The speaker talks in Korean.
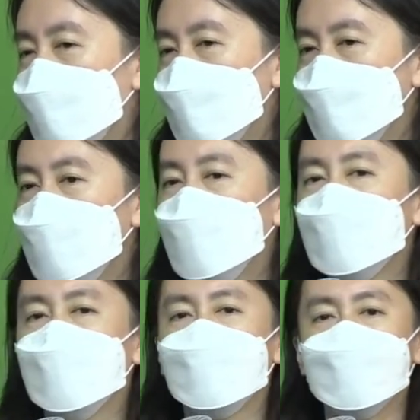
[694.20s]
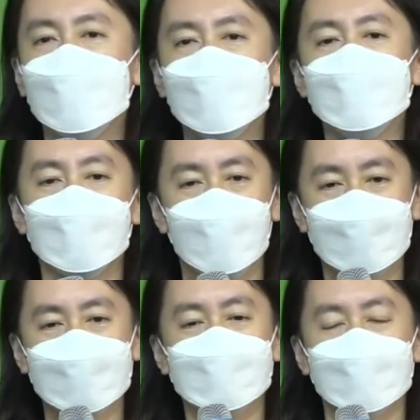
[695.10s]
성령을 선물로
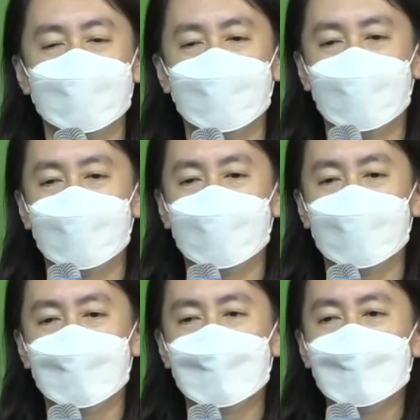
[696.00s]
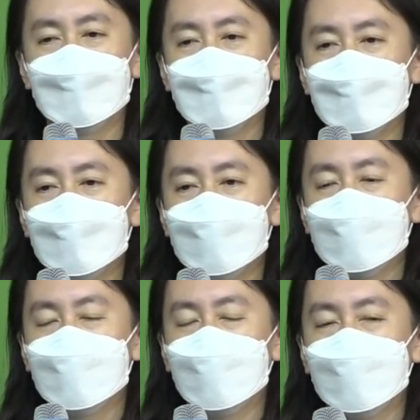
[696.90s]
받았습니다.
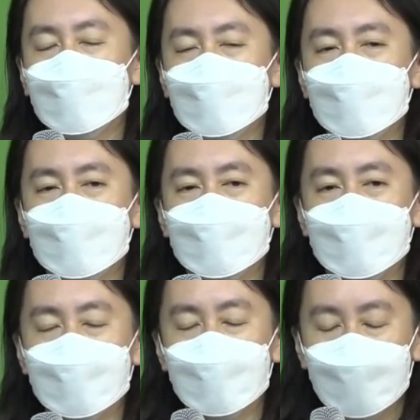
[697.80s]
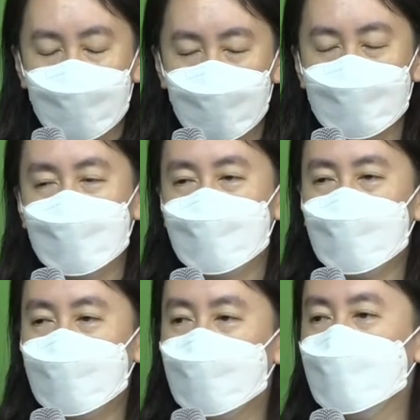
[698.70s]
그래서 여러분 어제도 성령